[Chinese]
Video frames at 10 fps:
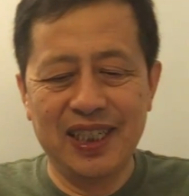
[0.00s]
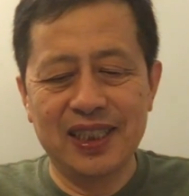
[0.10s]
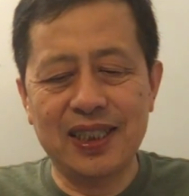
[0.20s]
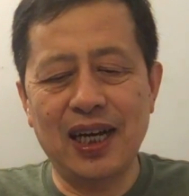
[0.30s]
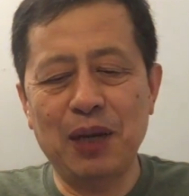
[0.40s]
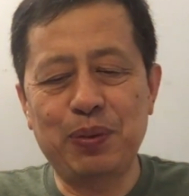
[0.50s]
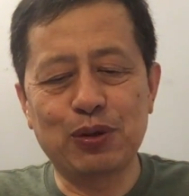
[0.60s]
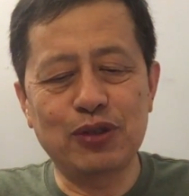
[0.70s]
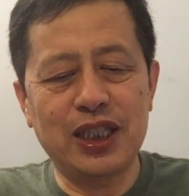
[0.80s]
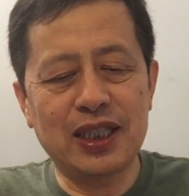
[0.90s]
上海
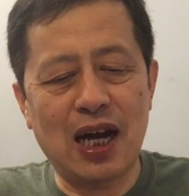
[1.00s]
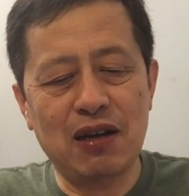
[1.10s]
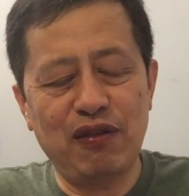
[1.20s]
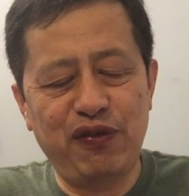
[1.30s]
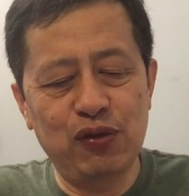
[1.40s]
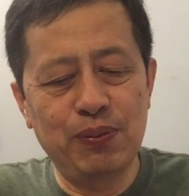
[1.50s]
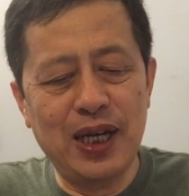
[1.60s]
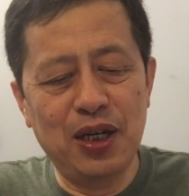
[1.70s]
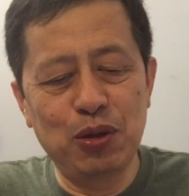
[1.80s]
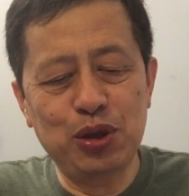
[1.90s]
浦东机场赴
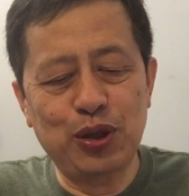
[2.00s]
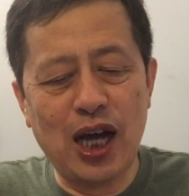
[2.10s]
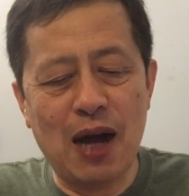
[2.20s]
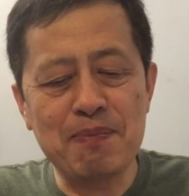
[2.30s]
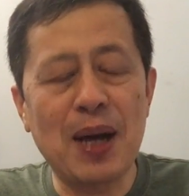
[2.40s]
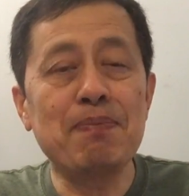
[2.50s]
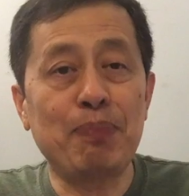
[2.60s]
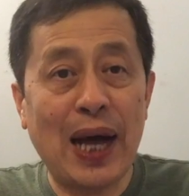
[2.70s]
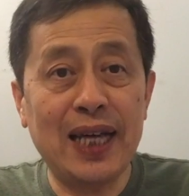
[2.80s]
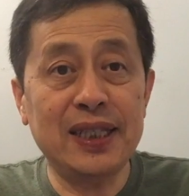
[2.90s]
美留学航班
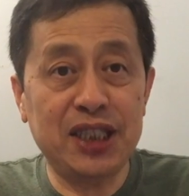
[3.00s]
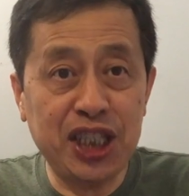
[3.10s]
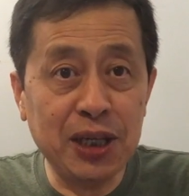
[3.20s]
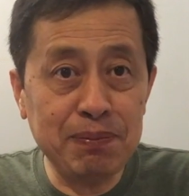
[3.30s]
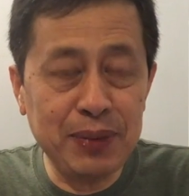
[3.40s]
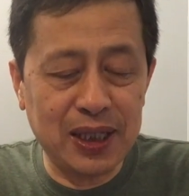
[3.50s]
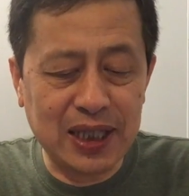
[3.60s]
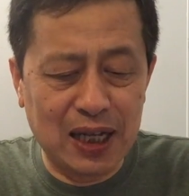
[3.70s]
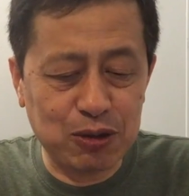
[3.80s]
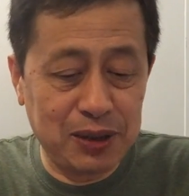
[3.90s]
排1000米
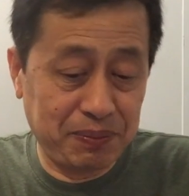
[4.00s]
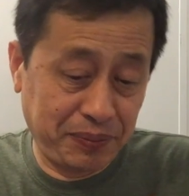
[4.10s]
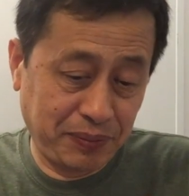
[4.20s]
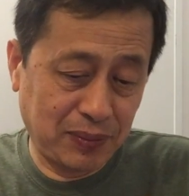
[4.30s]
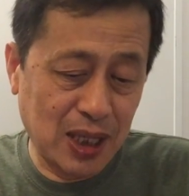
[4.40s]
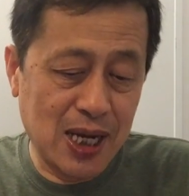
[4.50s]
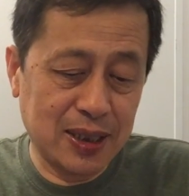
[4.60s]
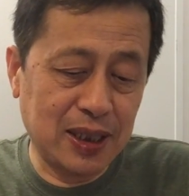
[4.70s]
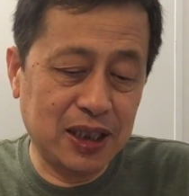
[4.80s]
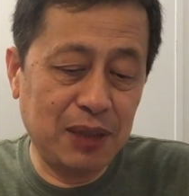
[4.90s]
大队啊，
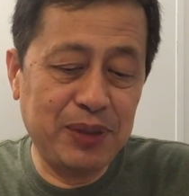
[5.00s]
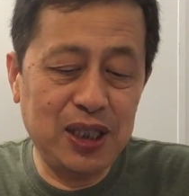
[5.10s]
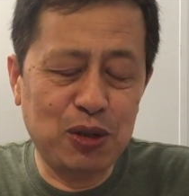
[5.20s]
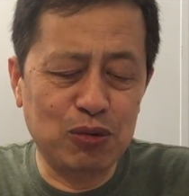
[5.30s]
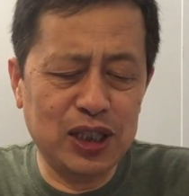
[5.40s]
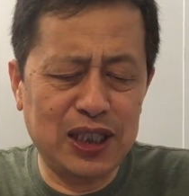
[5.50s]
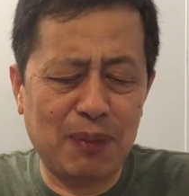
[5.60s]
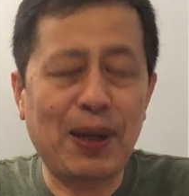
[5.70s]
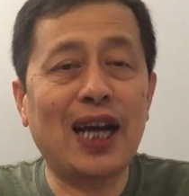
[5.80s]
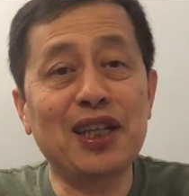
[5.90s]
上1000米1公里一
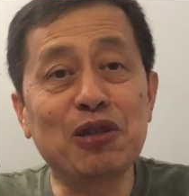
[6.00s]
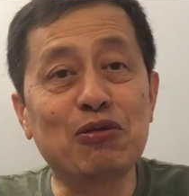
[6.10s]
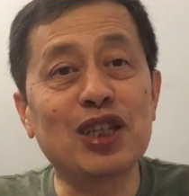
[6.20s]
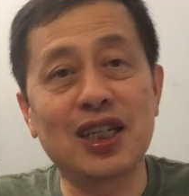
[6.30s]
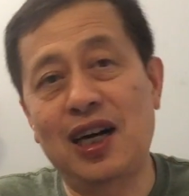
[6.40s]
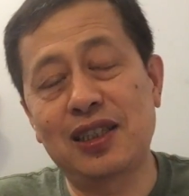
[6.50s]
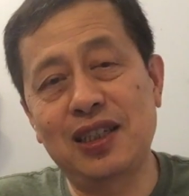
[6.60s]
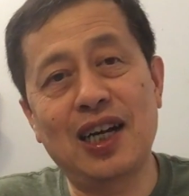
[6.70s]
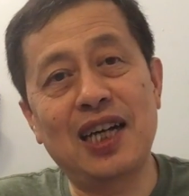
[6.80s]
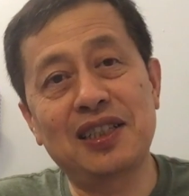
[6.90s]
样排了1公里啊，
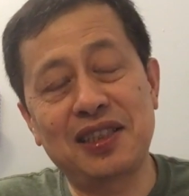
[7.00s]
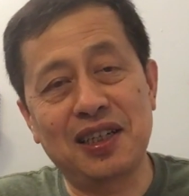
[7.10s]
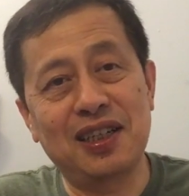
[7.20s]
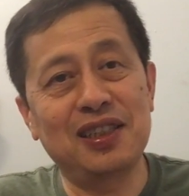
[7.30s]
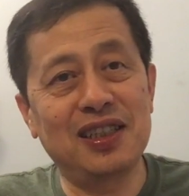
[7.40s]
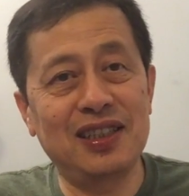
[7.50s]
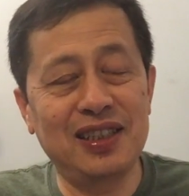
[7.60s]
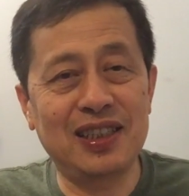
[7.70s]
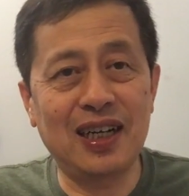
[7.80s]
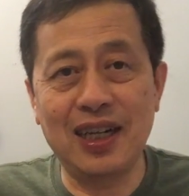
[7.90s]
紧挨着紧个你
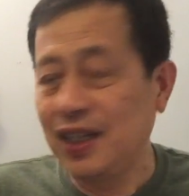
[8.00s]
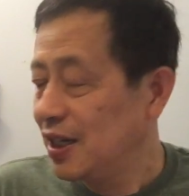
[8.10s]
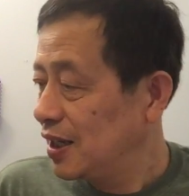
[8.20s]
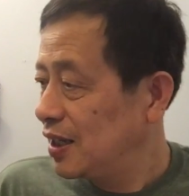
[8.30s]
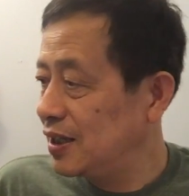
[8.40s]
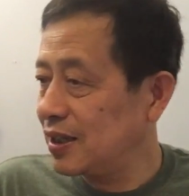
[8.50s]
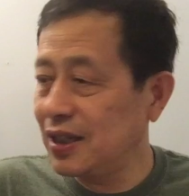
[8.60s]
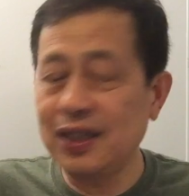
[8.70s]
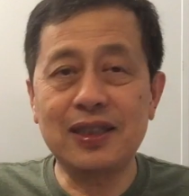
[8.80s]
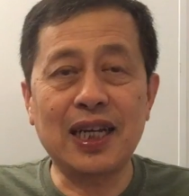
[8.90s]
想想，一个
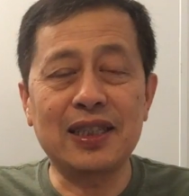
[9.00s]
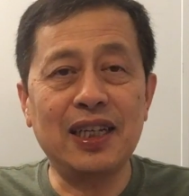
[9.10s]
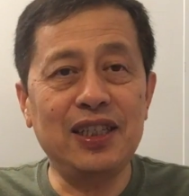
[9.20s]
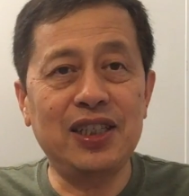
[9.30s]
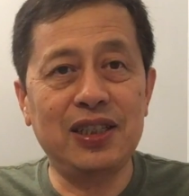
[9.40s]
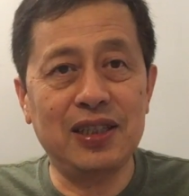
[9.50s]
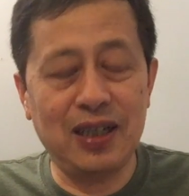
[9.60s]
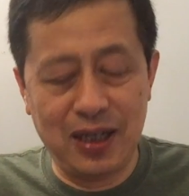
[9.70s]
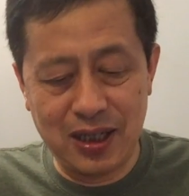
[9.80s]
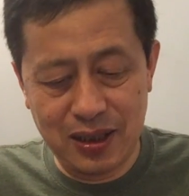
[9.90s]
人站在一起
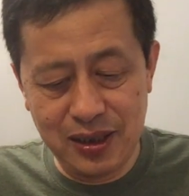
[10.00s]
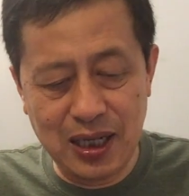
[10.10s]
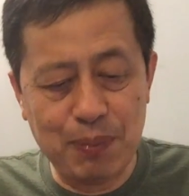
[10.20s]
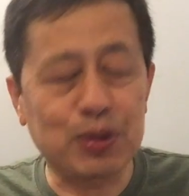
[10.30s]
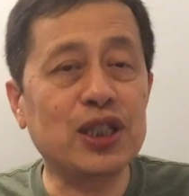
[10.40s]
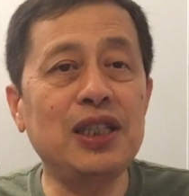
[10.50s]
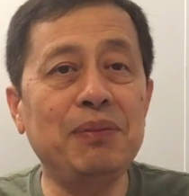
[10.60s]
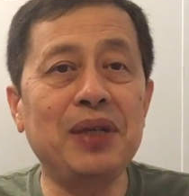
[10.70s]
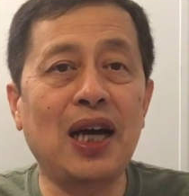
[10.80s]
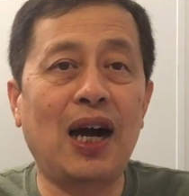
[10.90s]
啊，应该不是
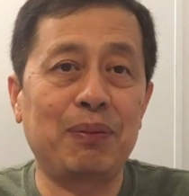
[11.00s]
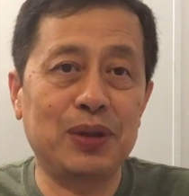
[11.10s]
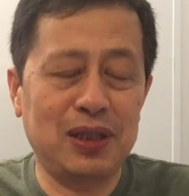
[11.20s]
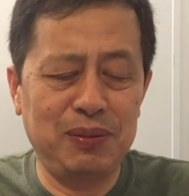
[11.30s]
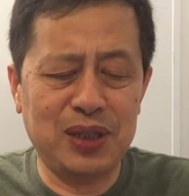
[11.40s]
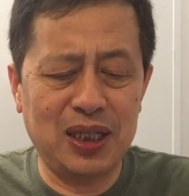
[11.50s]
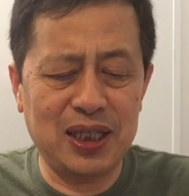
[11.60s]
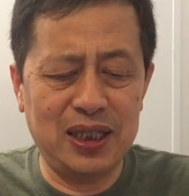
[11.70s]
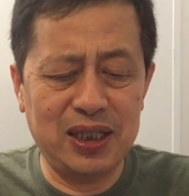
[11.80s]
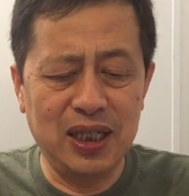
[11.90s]
1米啊，不是1米长
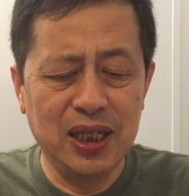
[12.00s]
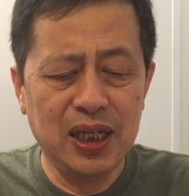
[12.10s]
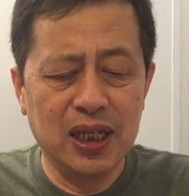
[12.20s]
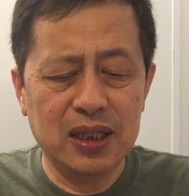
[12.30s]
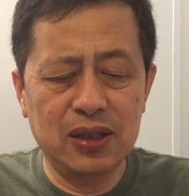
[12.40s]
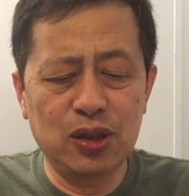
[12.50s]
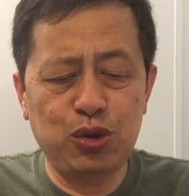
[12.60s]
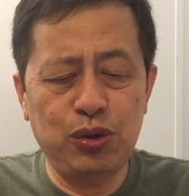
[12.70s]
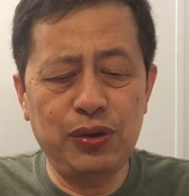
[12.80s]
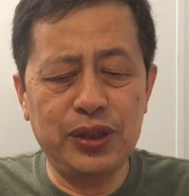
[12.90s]
在一起。他说，
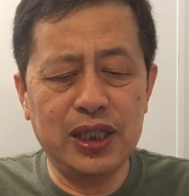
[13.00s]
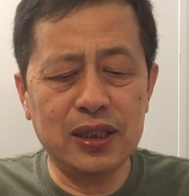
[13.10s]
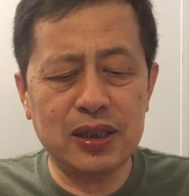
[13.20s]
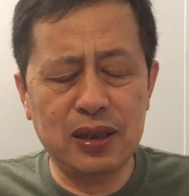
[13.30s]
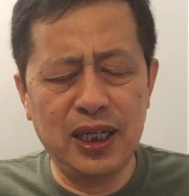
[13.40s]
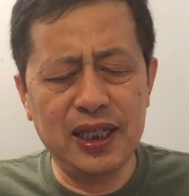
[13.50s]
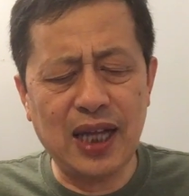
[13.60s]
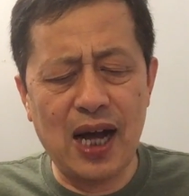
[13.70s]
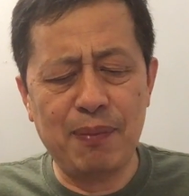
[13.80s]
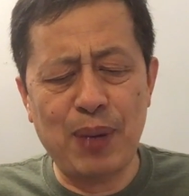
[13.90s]
据旅行雷
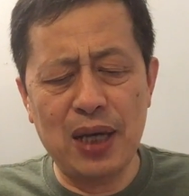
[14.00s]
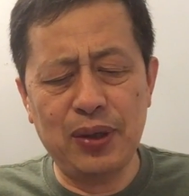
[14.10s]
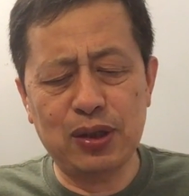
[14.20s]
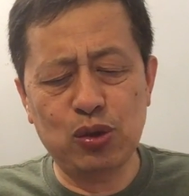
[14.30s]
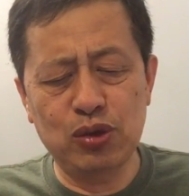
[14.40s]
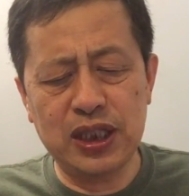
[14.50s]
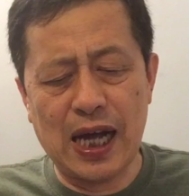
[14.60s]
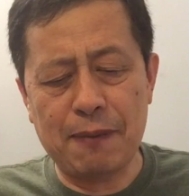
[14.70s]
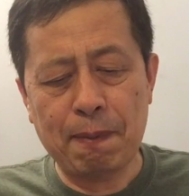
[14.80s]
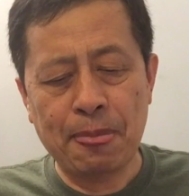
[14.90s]
达，8月中下。